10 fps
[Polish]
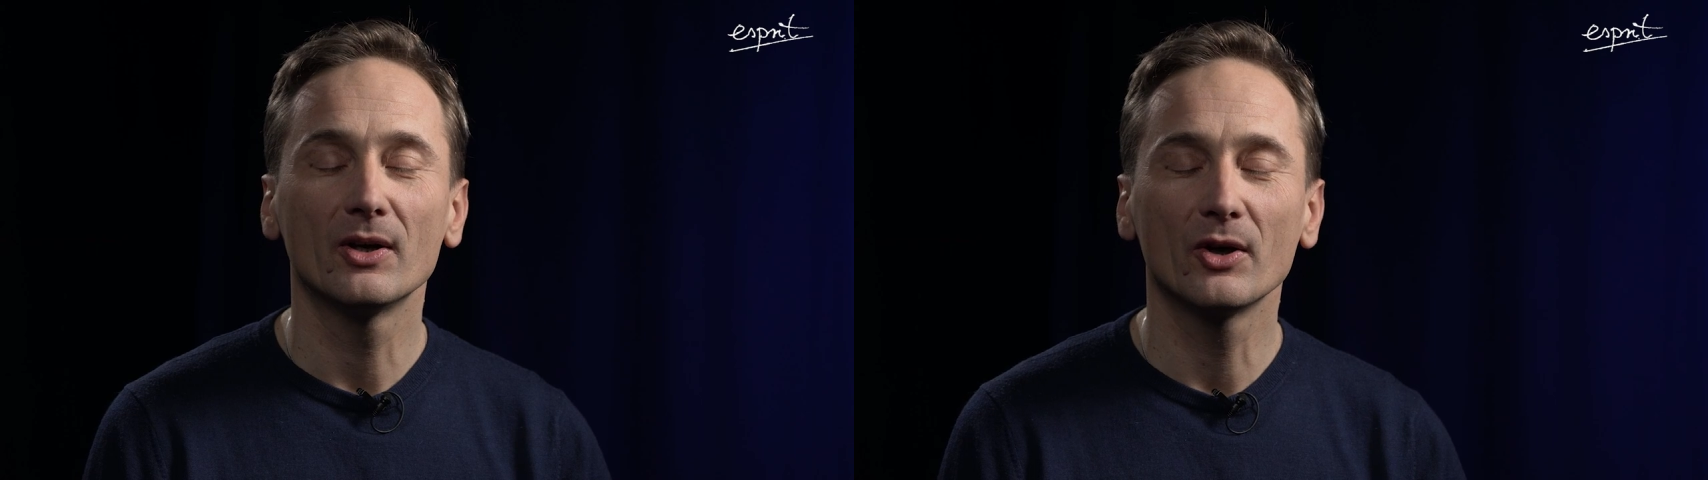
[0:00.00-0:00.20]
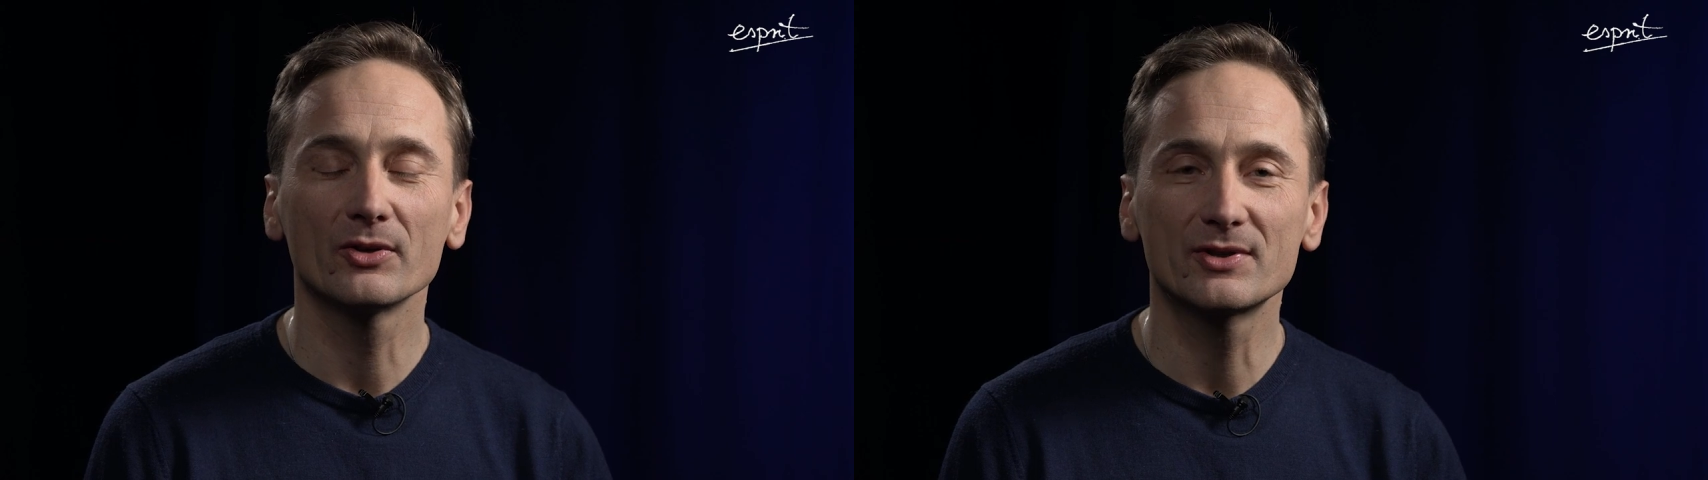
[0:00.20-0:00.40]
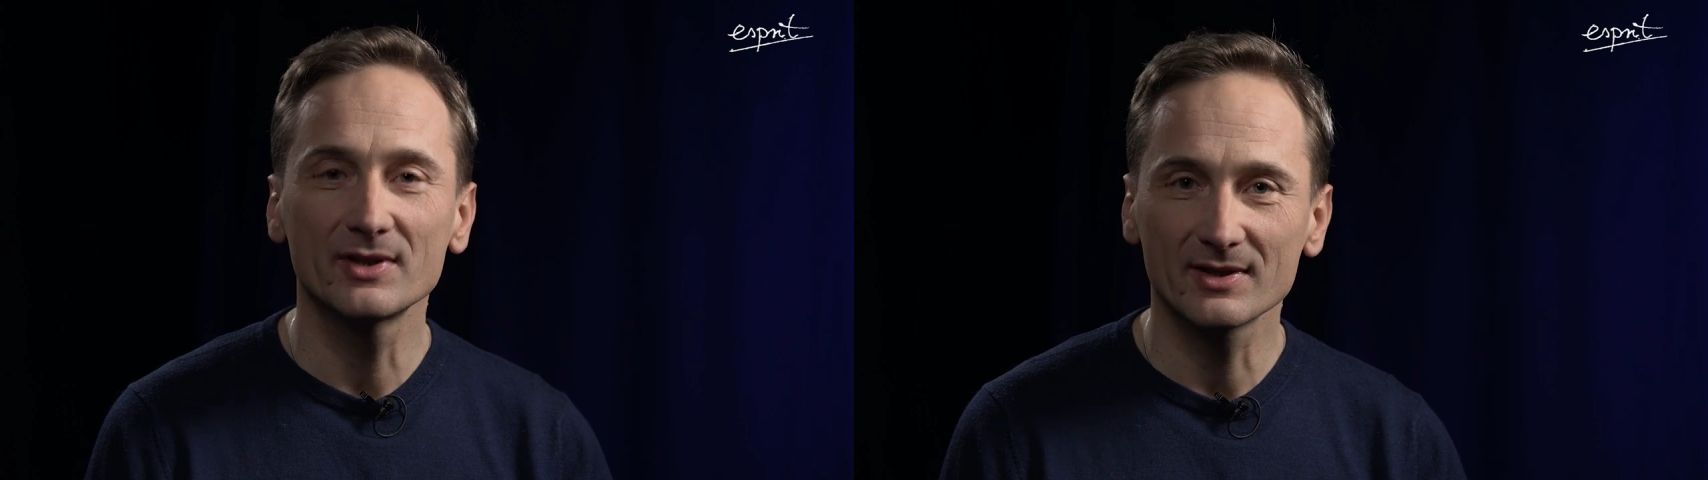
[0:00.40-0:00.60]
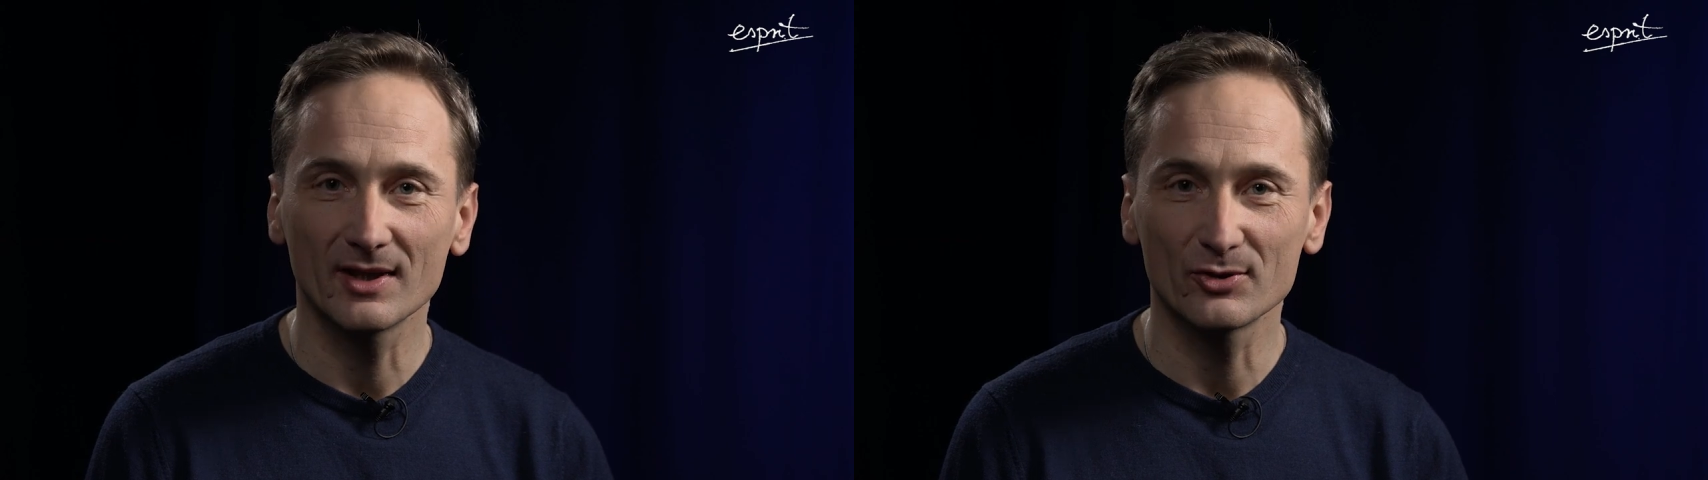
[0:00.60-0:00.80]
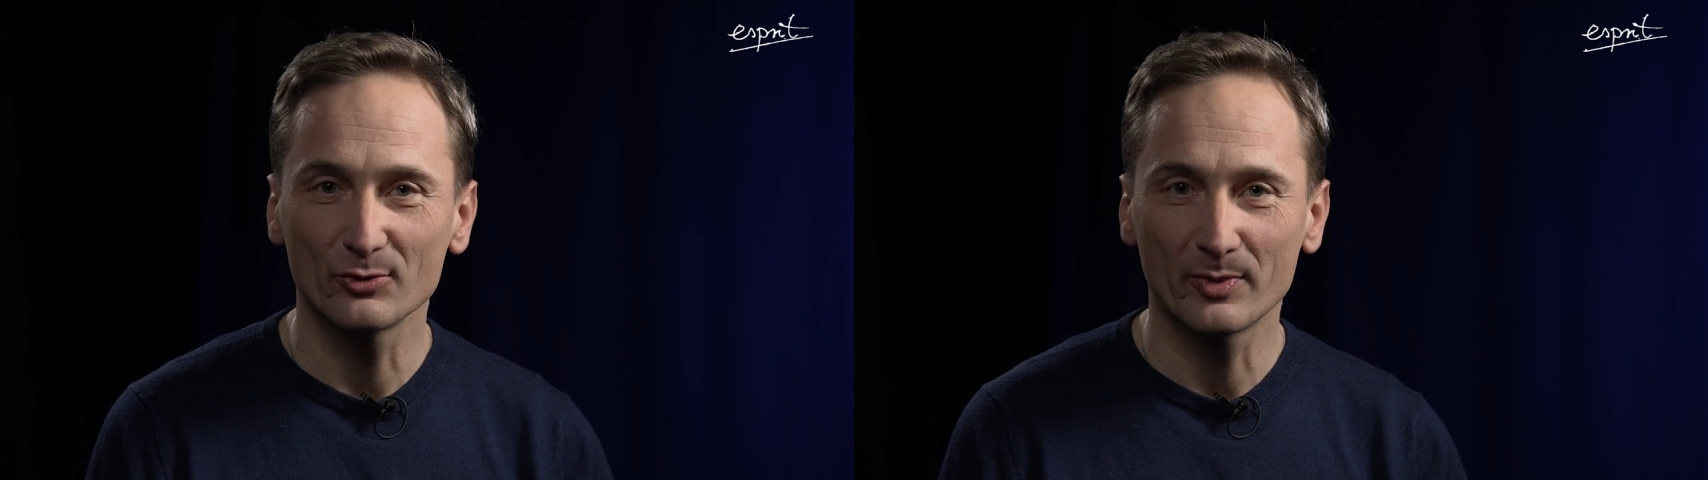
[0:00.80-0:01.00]

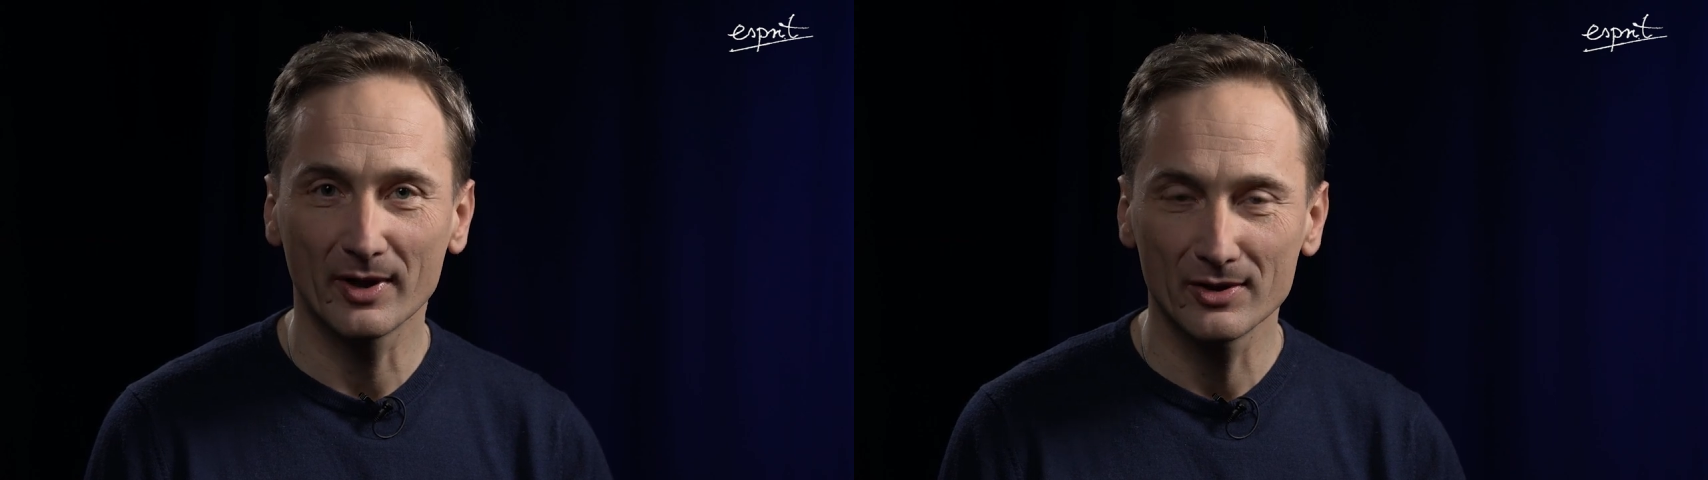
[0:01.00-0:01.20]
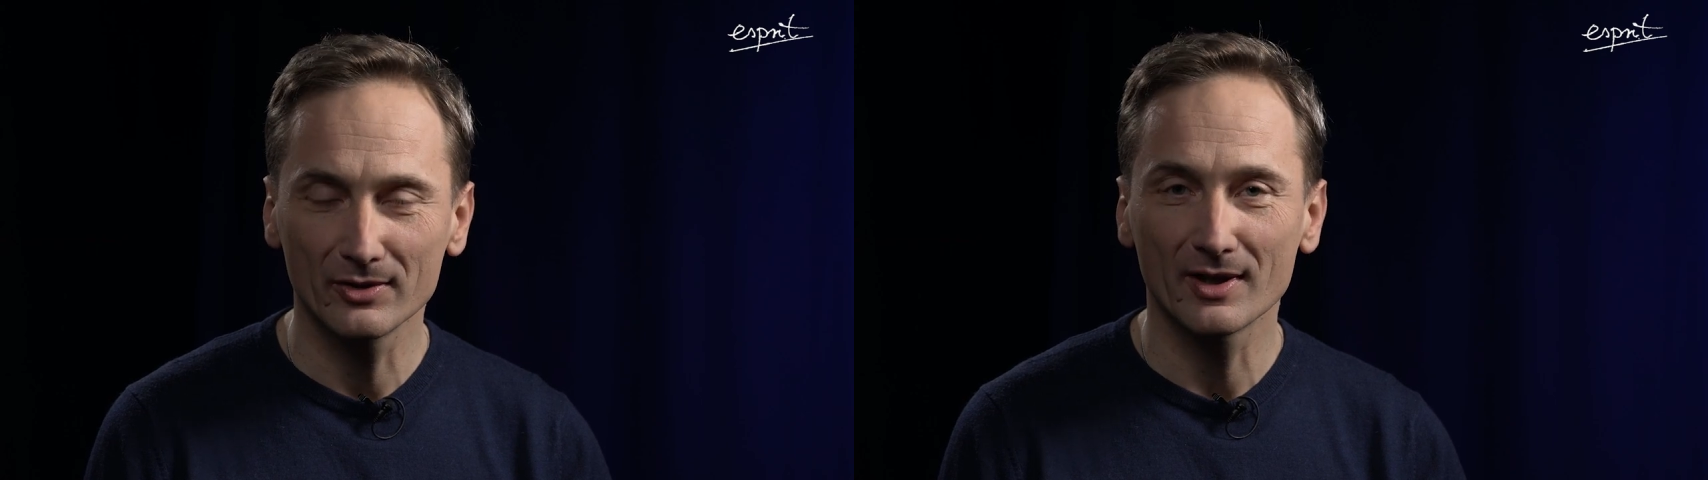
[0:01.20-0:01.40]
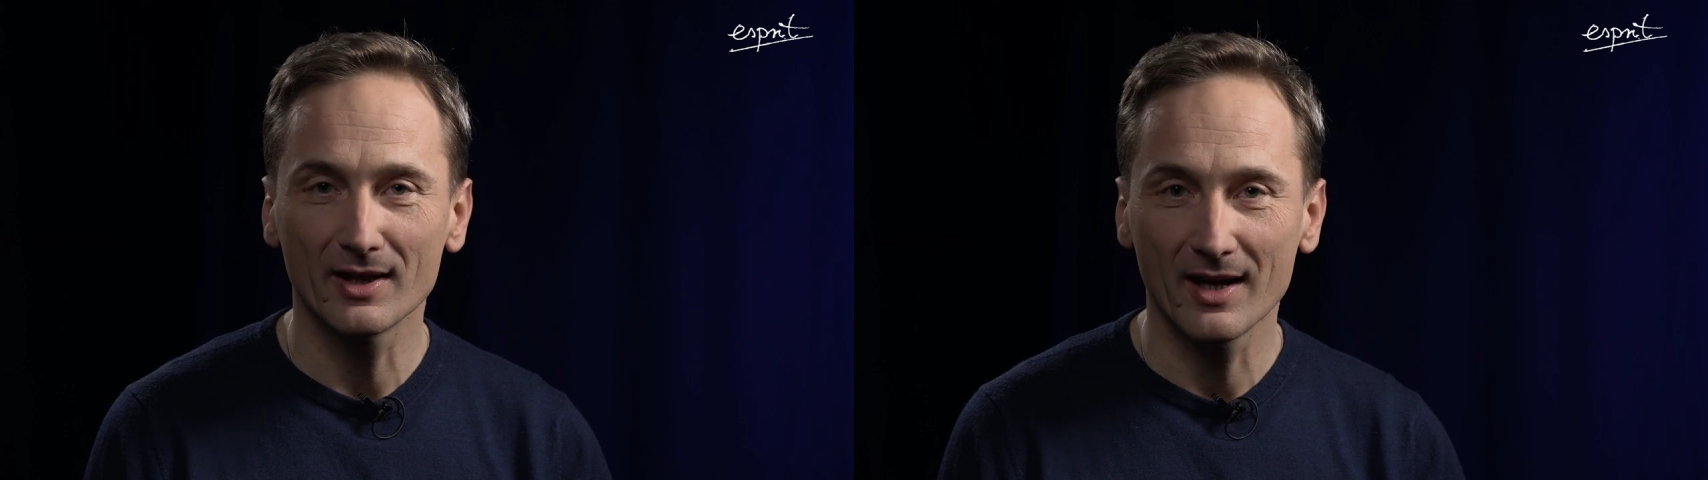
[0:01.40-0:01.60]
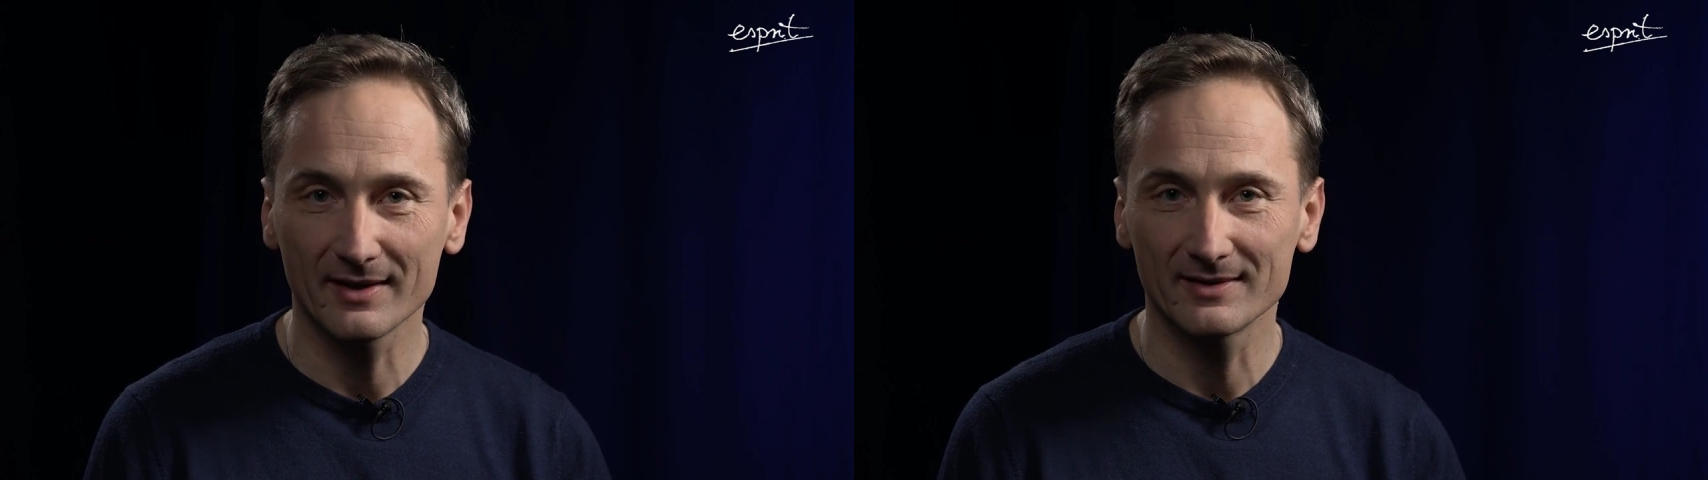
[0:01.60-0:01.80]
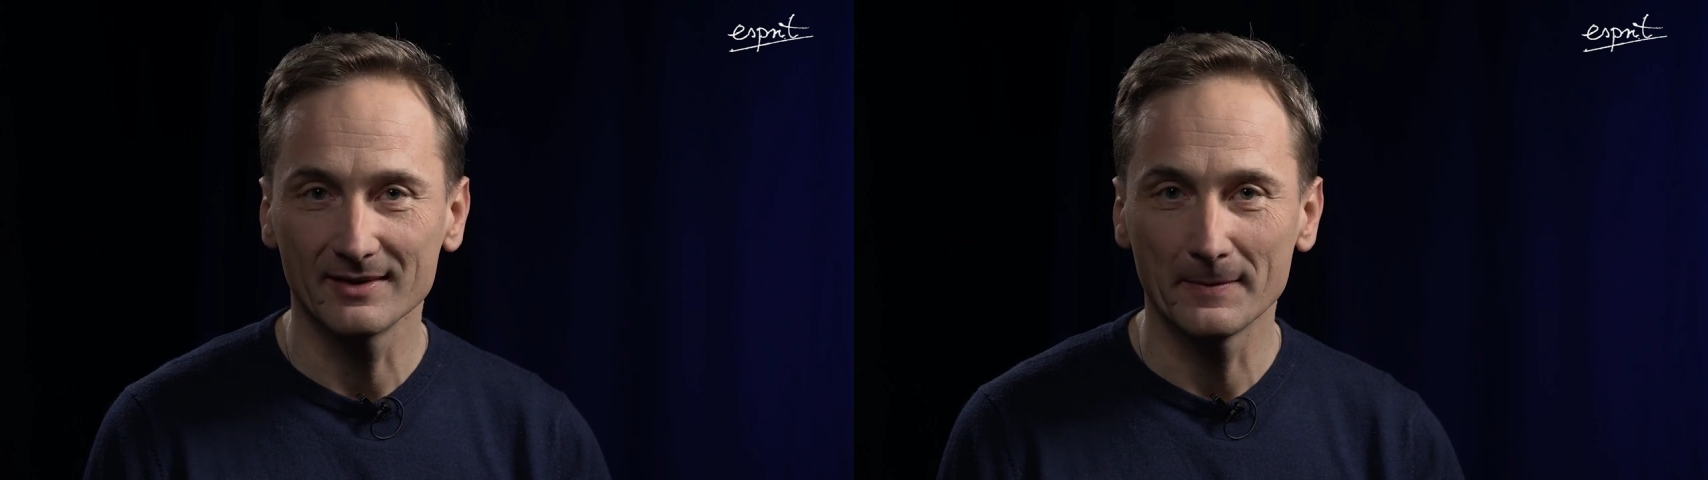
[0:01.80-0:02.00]
odzyskać upragnione
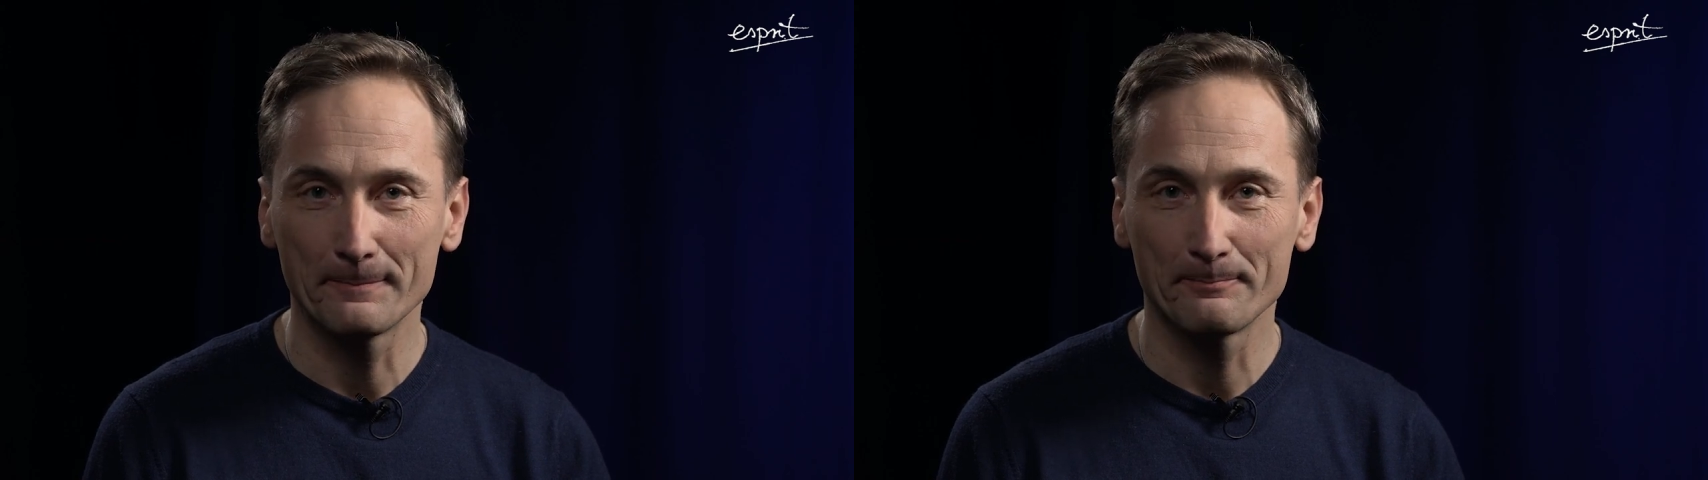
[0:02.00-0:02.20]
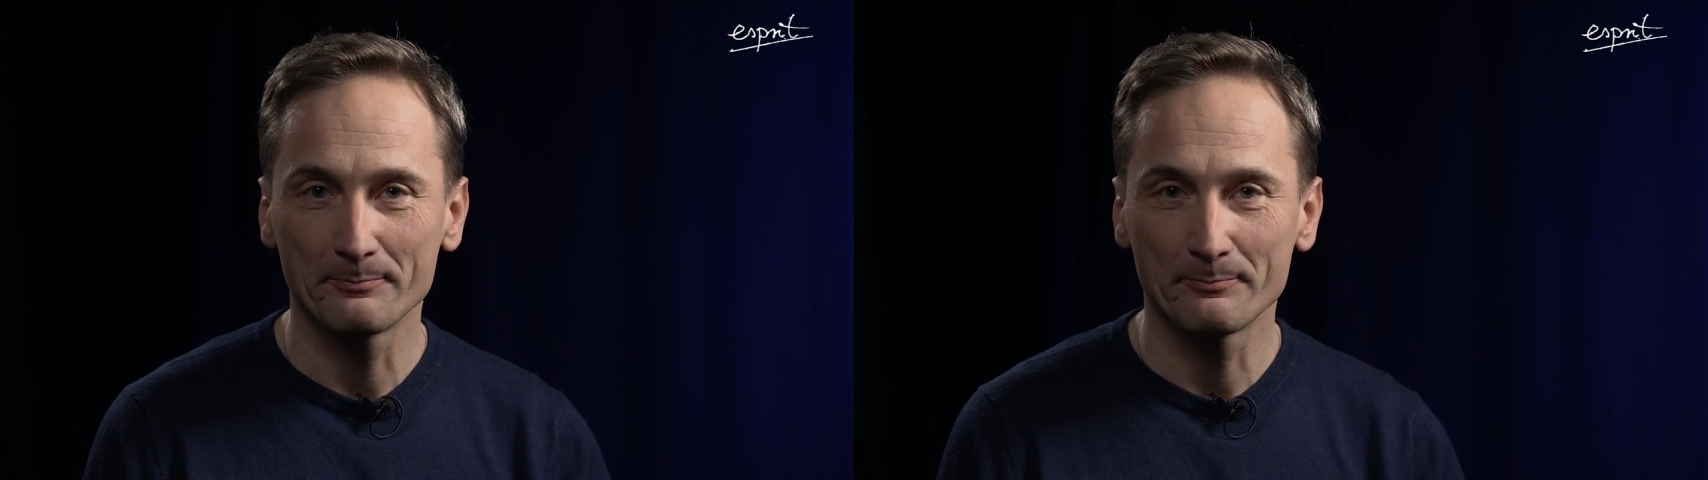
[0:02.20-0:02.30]
relacje,